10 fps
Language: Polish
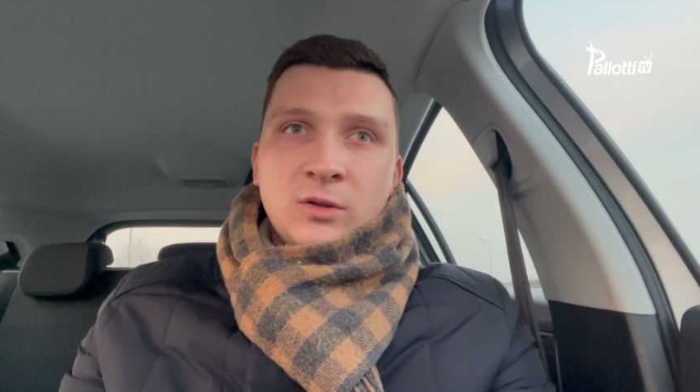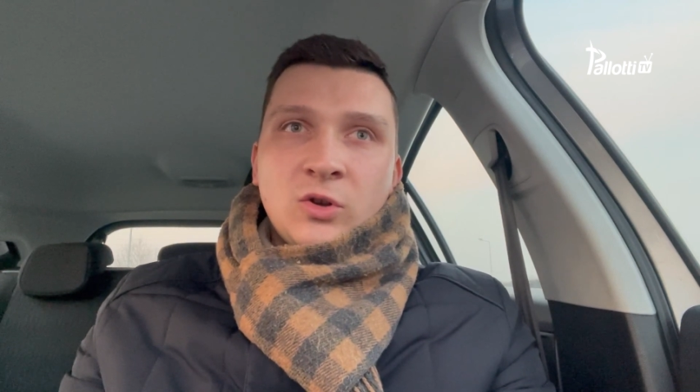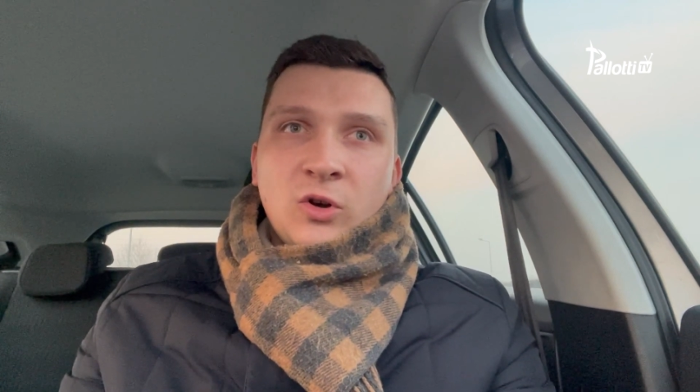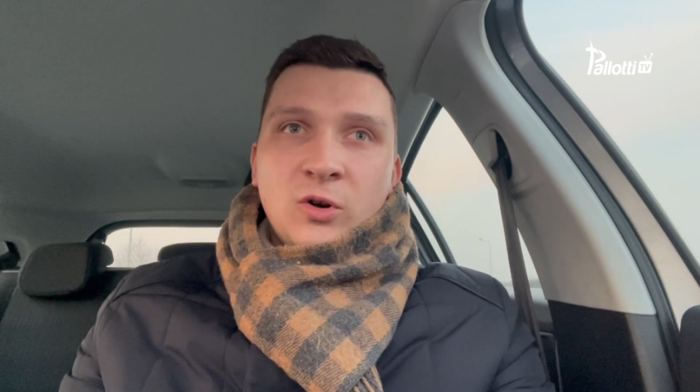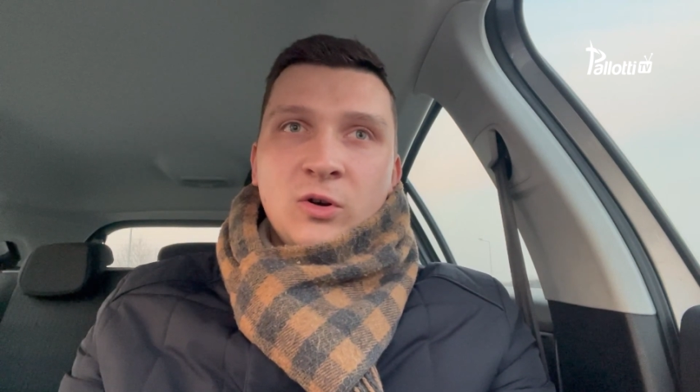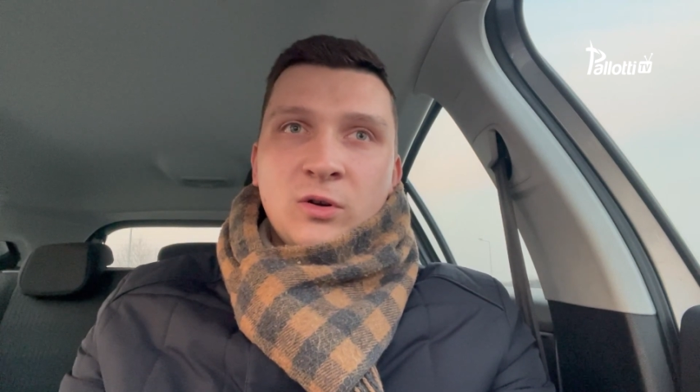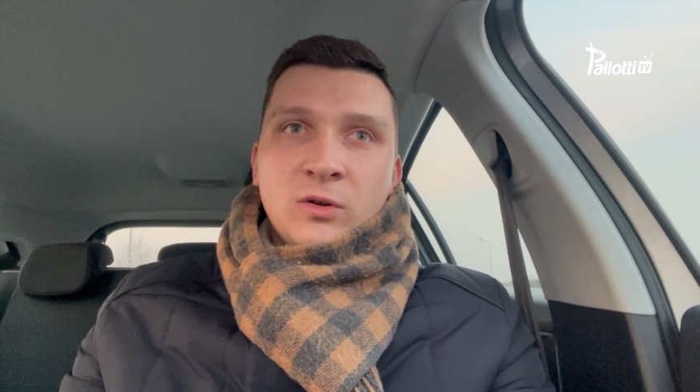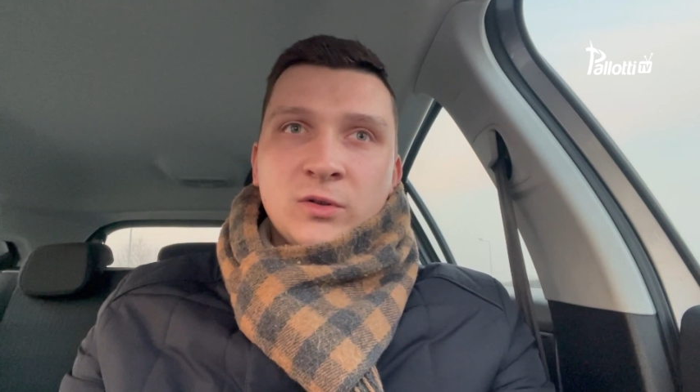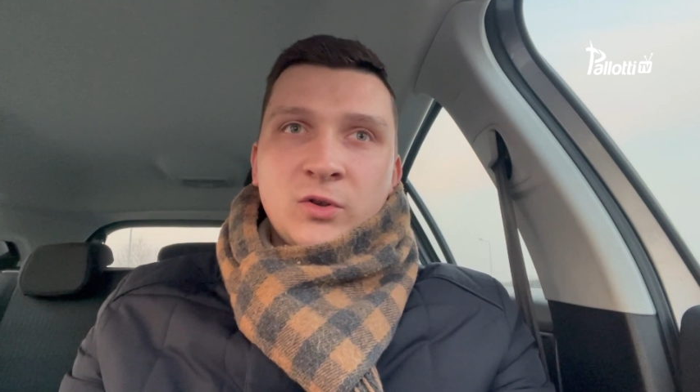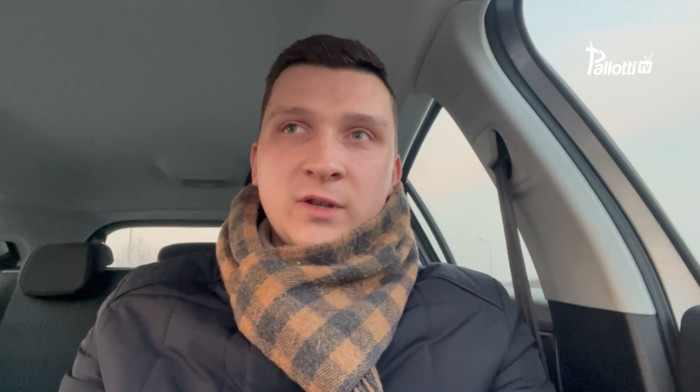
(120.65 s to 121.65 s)

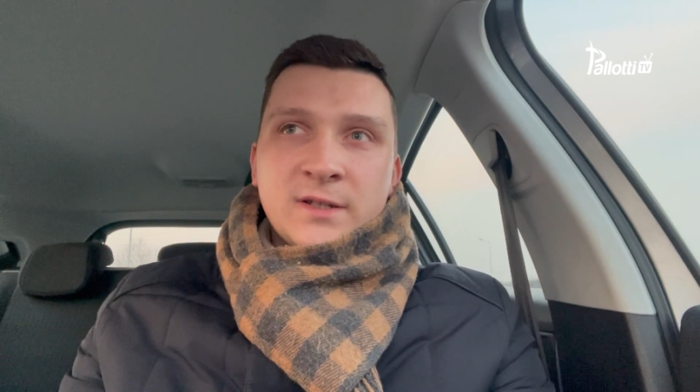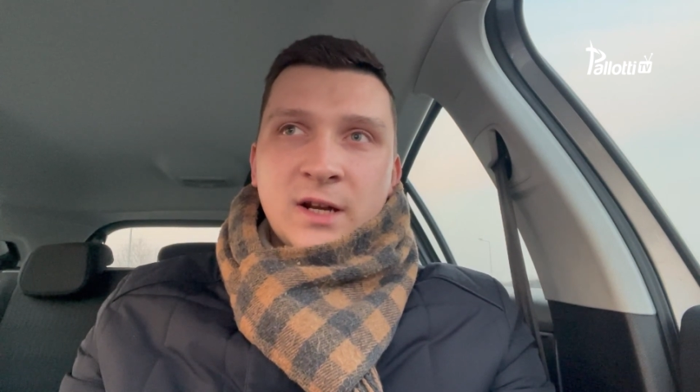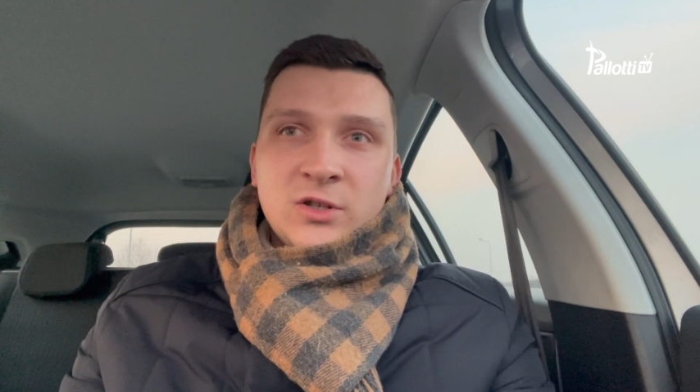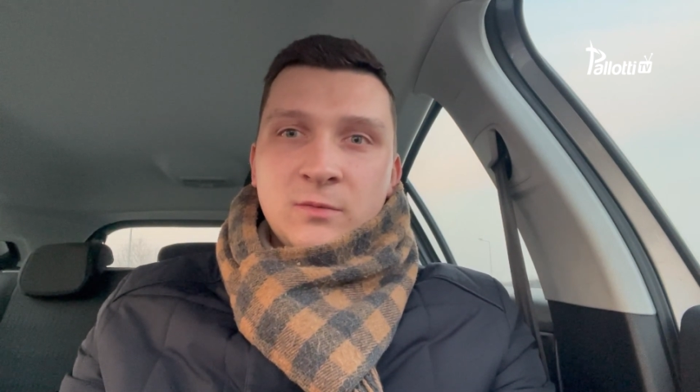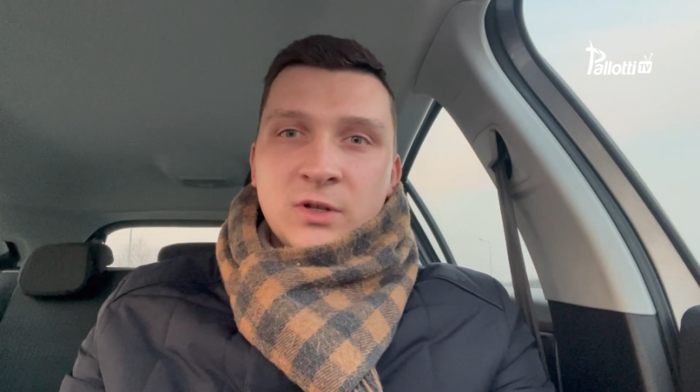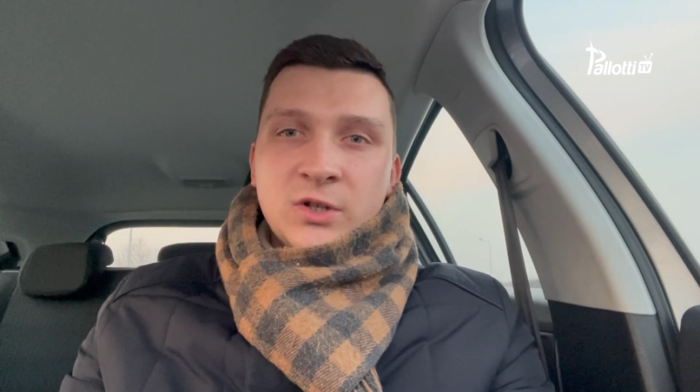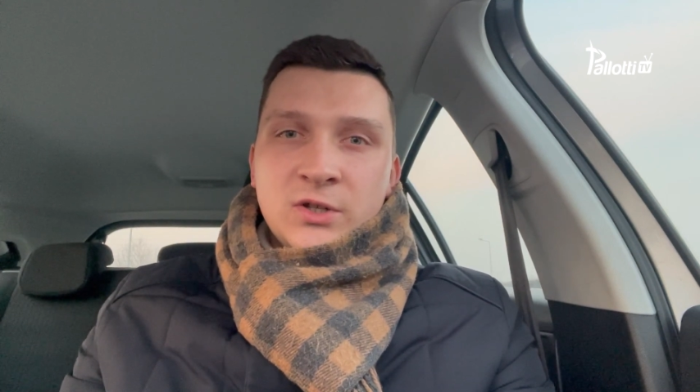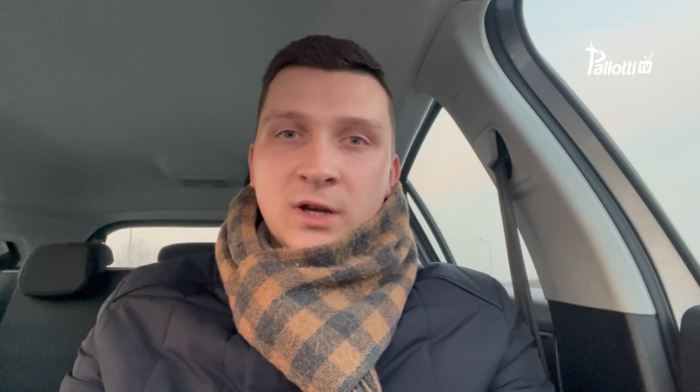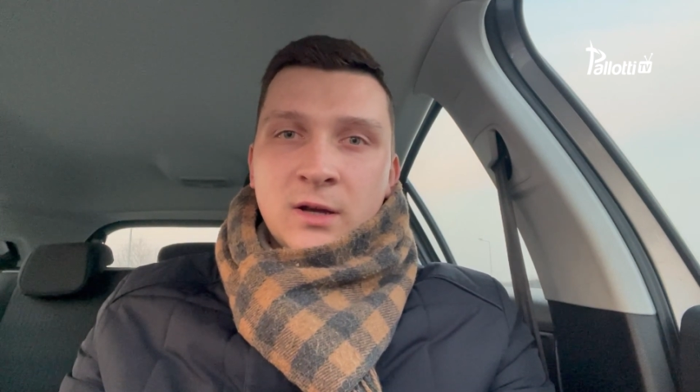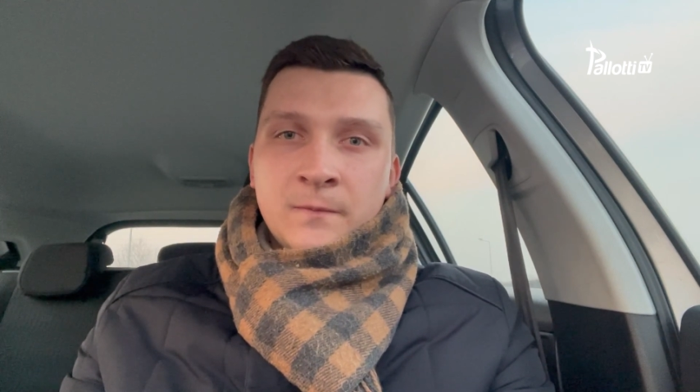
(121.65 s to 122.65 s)
to, to nie stracimy życia